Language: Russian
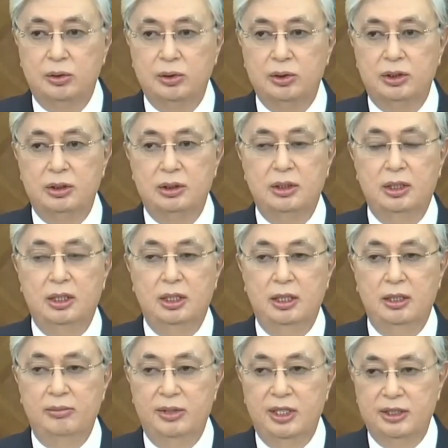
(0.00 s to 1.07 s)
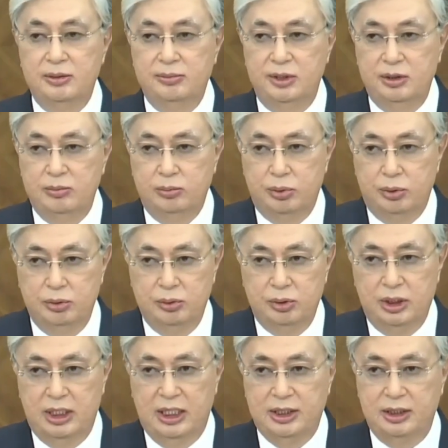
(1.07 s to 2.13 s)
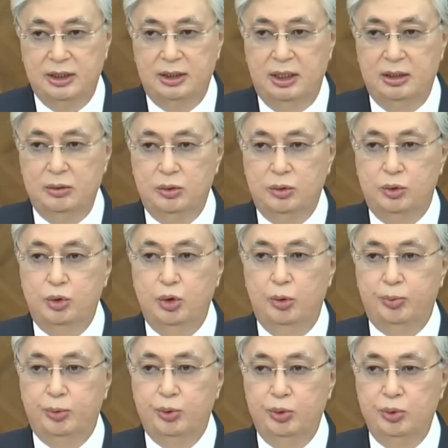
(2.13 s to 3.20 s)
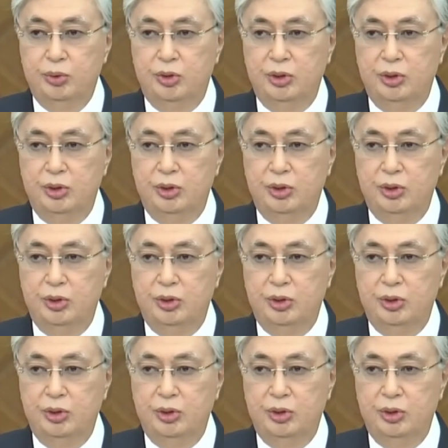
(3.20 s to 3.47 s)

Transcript: столицы жители признаются, что не знают сути